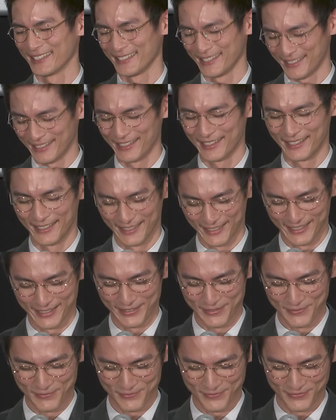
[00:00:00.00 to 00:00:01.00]
エイジを
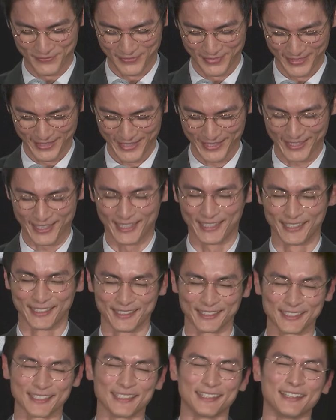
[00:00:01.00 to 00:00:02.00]
過ごしたい。
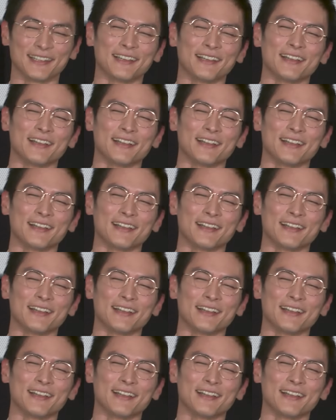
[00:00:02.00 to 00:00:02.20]
はい。